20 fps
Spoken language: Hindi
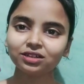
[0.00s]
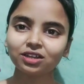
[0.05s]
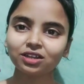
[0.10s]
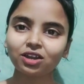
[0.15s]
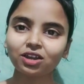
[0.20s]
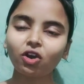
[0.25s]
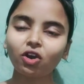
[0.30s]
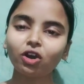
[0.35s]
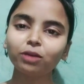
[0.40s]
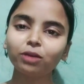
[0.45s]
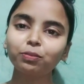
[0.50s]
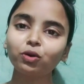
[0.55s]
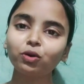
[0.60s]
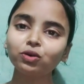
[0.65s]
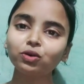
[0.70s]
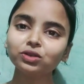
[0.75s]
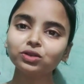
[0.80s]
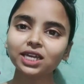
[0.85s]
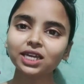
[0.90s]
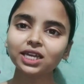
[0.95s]
और बहुत
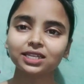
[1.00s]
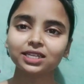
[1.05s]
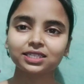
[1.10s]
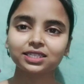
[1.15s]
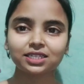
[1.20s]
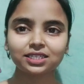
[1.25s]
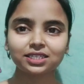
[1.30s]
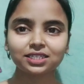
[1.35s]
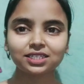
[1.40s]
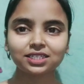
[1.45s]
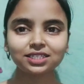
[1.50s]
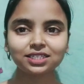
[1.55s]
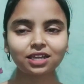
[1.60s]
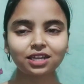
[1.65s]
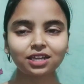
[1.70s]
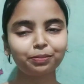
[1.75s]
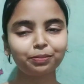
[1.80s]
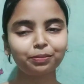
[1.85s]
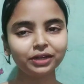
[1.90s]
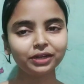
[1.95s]
सारे चेंजेस
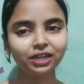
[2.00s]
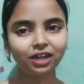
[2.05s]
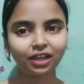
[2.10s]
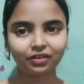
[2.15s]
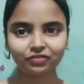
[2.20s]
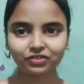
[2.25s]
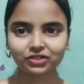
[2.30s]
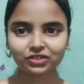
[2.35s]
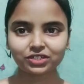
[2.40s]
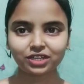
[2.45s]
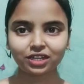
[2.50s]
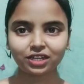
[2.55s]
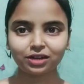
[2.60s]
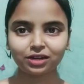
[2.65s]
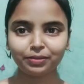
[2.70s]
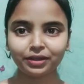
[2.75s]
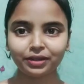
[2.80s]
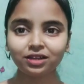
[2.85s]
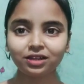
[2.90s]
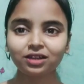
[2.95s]
अपने स्टाइल में
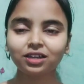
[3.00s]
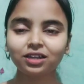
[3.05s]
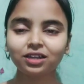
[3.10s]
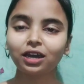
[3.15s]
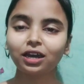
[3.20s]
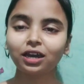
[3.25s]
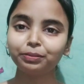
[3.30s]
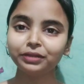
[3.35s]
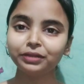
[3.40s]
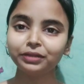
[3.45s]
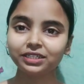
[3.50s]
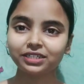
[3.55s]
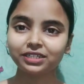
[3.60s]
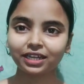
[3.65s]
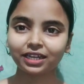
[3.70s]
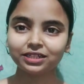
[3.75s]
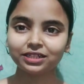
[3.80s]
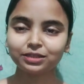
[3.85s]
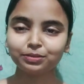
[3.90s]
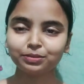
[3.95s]
अपने
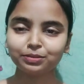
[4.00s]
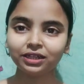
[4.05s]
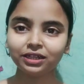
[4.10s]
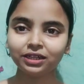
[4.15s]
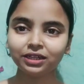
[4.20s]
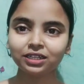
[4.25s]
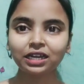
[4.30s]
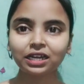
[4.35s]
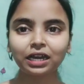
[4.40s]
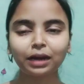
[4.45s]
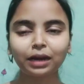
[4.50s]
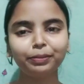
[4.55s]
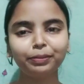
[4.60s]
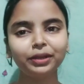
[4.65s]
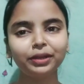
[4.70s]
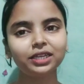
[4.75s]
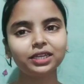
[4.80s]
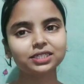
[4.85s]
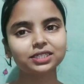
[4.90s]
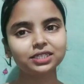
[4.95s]
डाइट में अपने
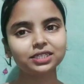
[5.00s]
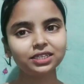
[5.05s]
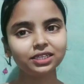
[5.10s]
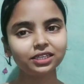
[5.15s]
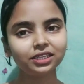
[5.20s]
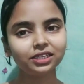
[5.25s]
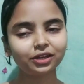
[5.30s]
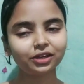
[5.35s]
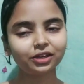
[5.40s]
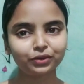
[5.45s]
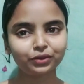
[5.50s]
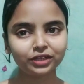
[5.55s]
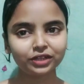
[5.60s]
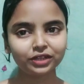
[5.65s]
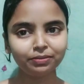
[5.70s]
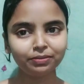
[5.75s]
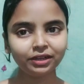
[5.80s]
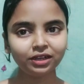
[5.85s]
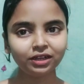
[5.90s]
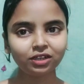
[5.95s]
स्किन केयर रूटीन में
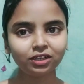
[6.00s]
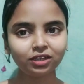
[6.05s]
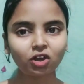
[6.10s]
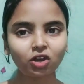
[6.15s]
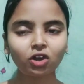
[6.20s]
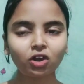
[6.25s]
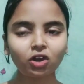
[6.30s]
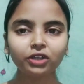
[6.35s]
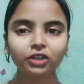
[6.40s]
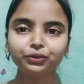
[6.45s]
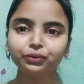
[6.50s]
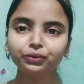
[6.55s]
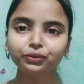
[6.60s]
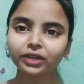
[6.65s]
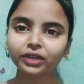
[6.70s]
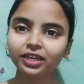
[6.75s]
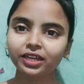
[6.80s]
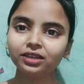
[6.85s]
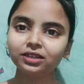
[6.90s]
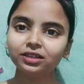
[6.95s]
यूँ कहें
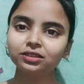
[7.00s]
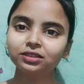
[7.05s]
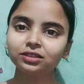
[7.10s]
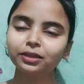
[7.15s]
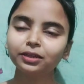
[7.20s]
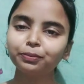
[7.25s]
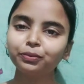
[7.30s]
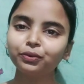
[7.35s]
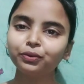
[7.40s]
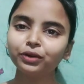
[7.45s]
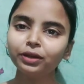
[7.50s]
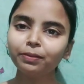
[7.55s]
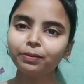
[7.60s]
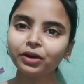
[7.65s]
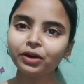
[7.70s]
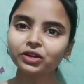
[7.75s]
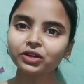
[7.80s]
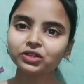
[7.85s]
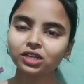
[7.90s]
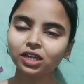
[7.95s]
कि पूरी
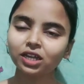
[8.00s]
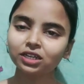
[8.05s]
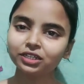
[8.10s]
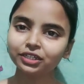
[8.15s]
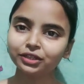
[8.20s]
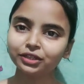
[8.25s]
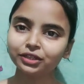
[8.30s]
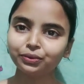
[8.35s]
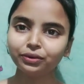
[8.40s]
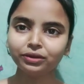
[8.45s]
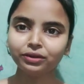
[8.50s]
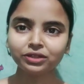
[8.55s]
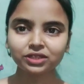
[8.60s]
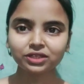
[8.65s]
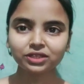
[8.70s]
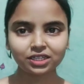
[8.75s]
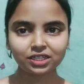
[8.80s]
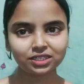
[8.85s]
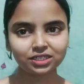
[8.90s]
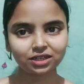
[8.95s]
पर्सनालिटी को
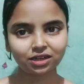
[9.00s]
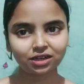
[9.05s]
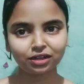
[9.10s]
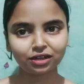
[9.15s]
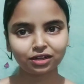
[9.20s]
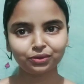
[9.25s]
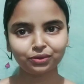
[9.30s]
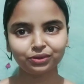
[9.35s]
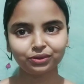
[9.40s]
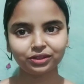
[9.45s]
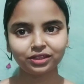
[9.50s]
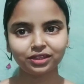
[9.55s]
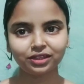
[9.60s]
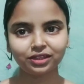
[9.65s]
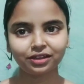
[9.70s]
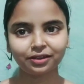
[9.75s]
चेंज करनी होती है